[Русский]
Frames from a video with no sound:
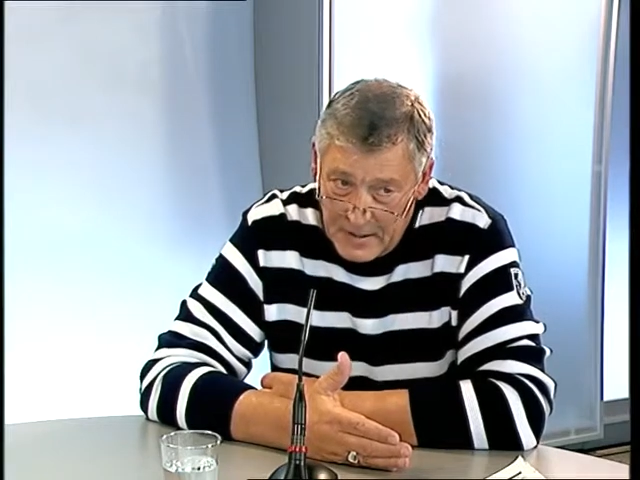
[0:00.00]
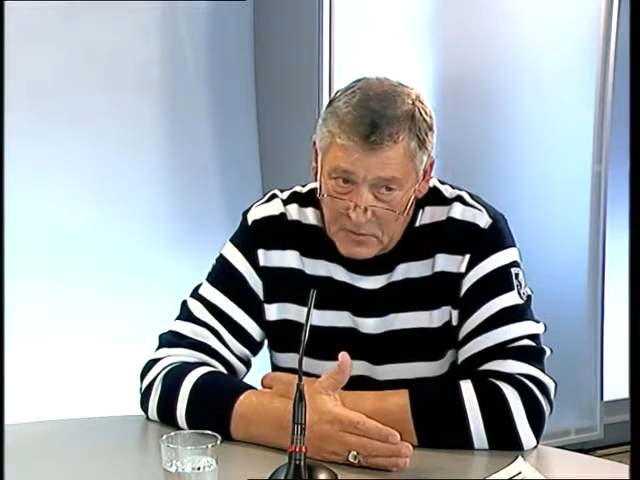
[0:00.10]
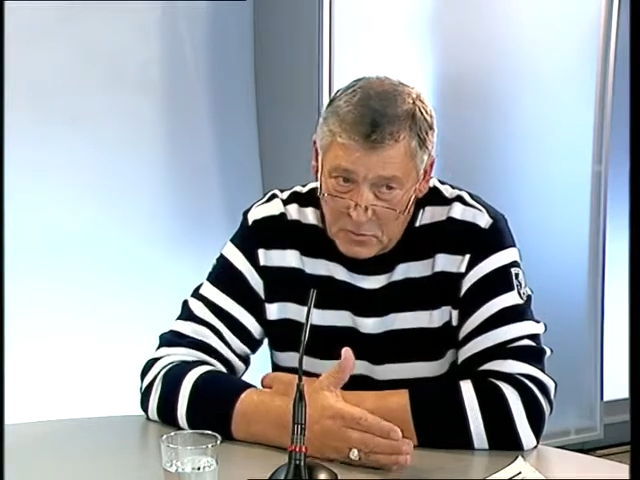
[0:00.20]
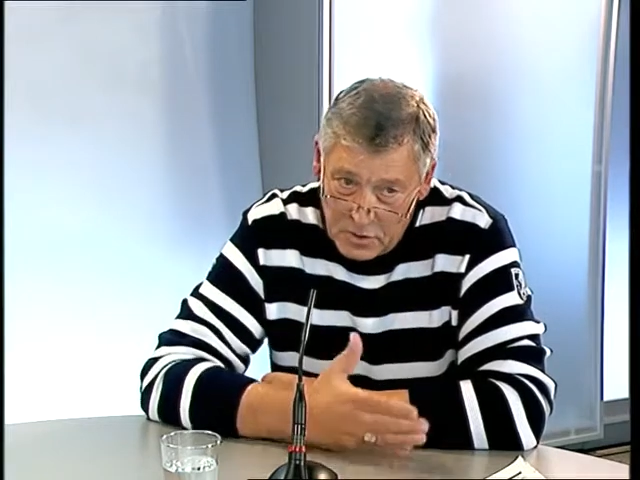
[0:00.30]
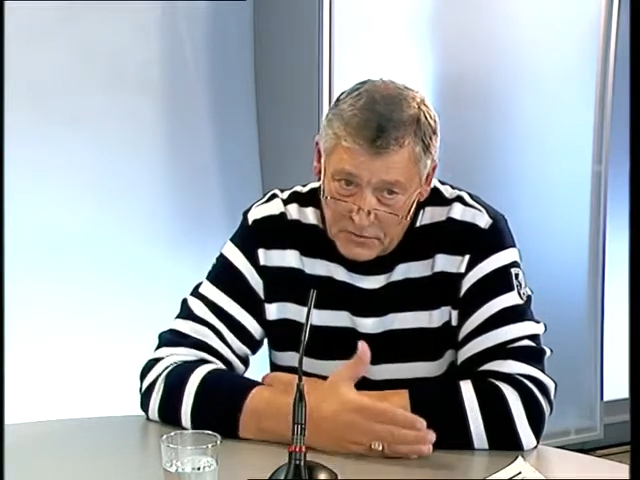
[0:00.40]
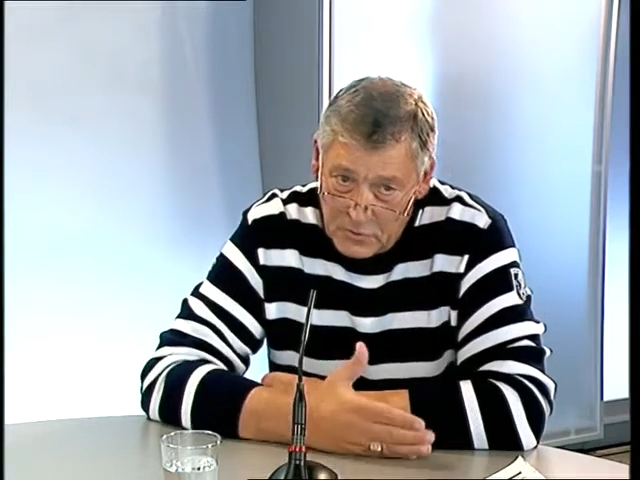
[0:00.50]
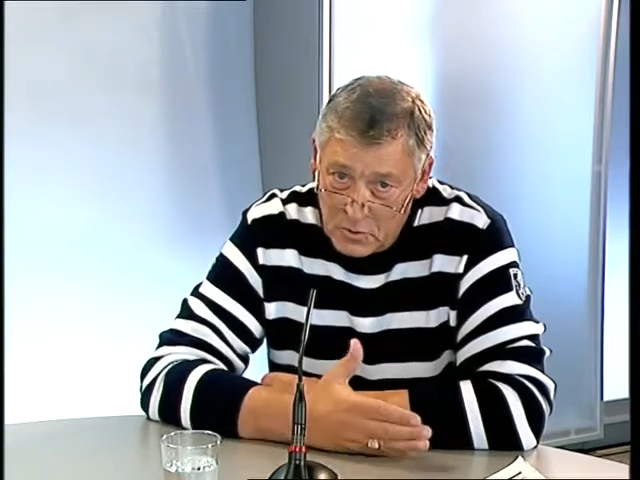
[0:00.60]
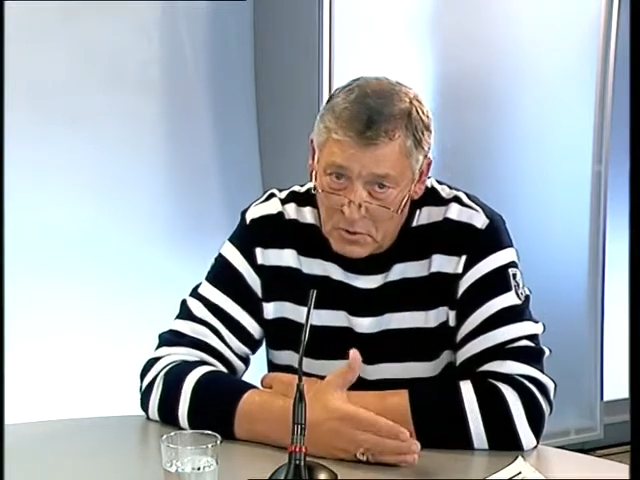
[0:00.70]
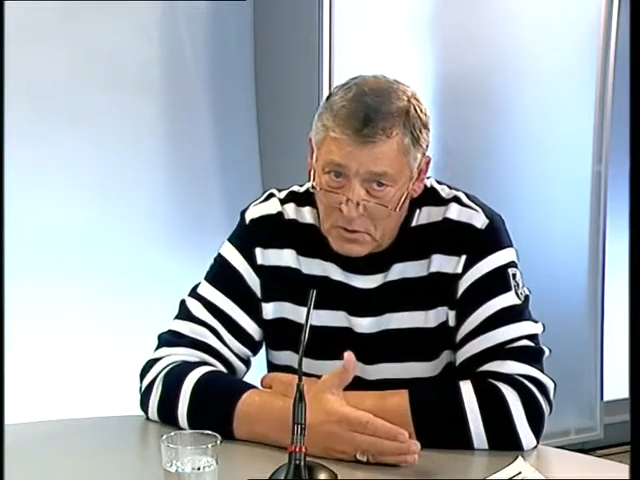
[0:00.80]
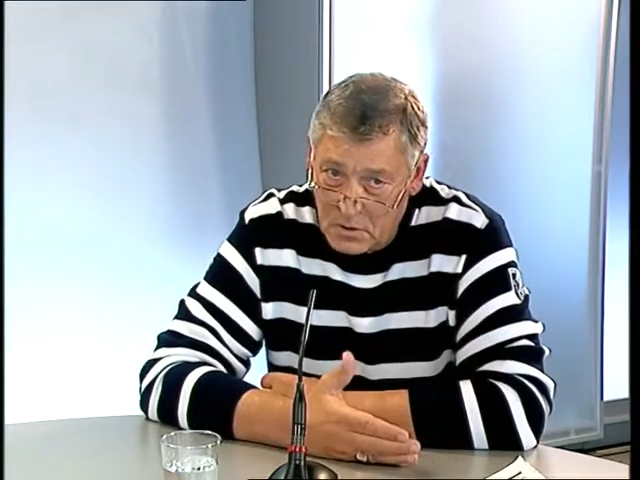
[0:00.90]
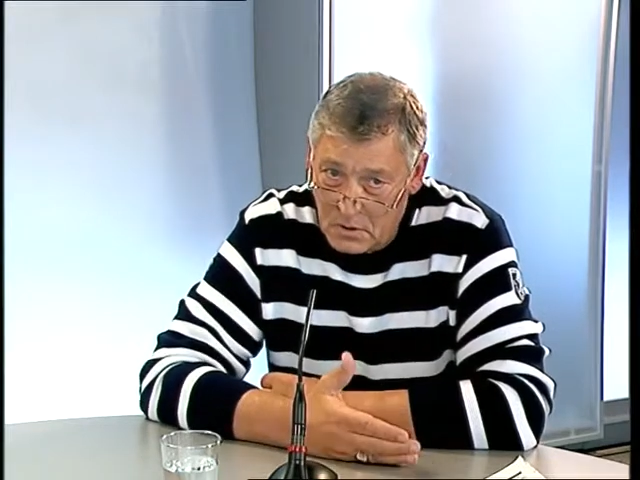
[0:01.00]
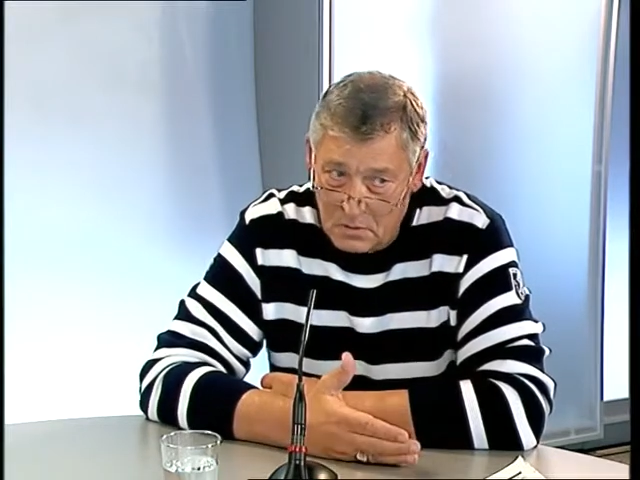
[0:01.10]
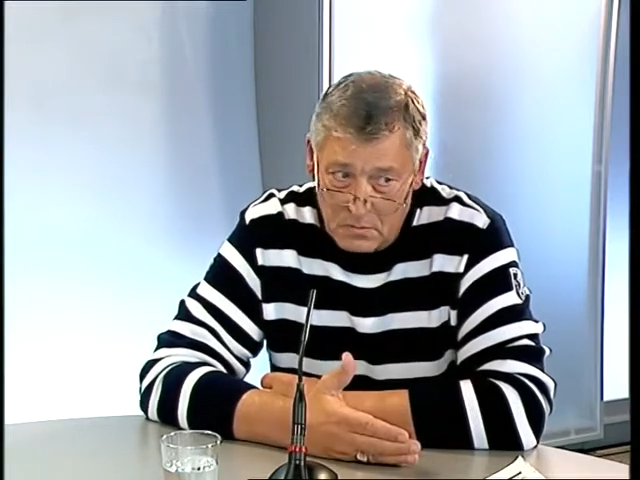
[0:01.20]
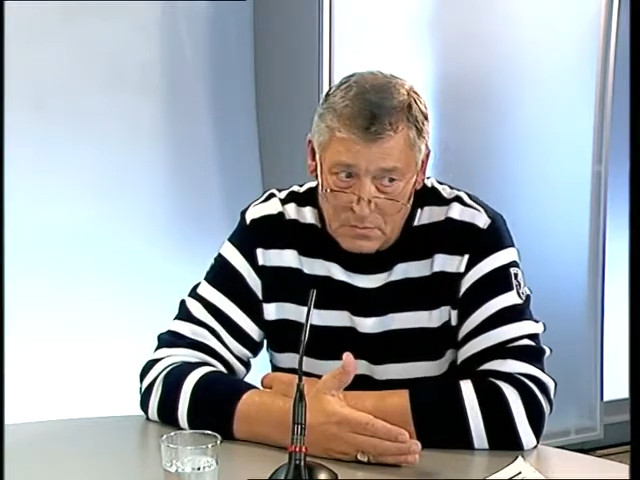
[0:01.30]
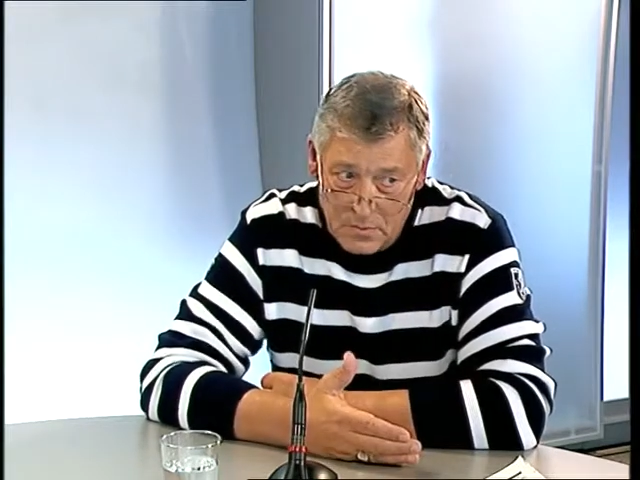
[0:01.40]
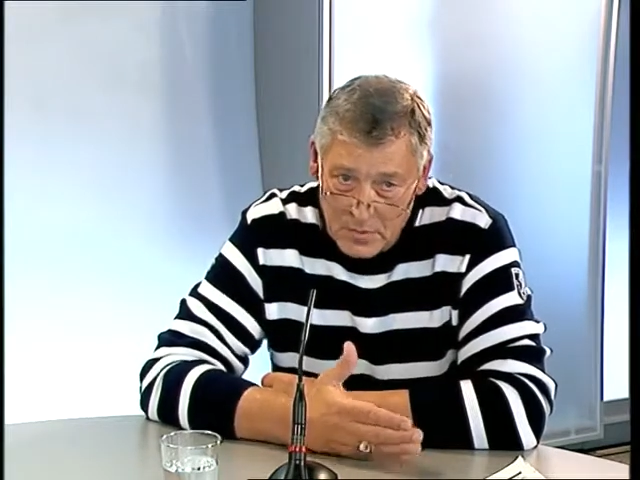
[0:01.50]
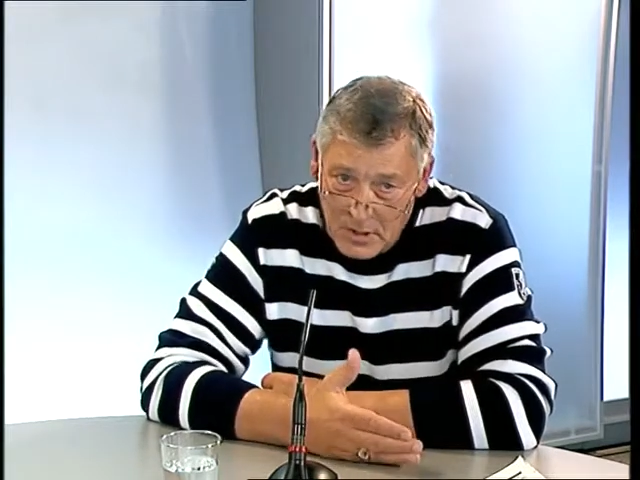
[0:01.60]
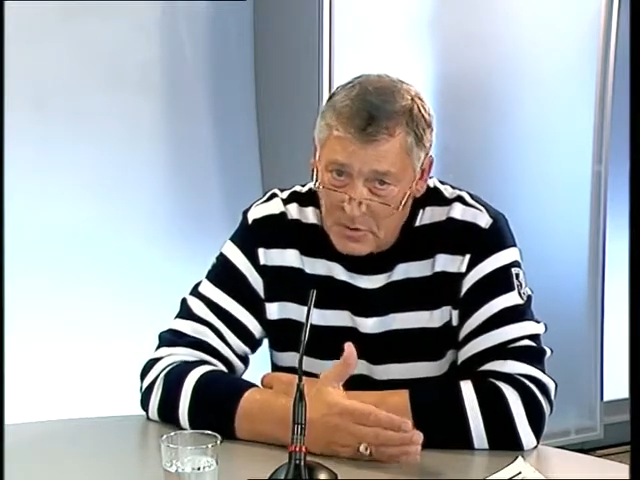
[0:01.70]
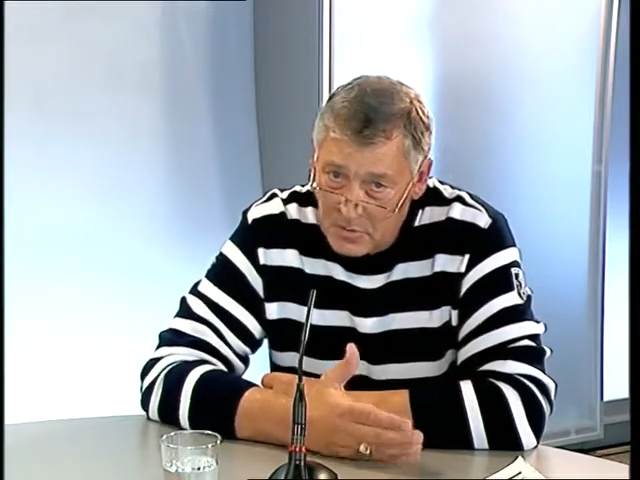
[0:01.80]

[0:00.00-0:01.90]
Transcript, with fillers: Потому что все это помогает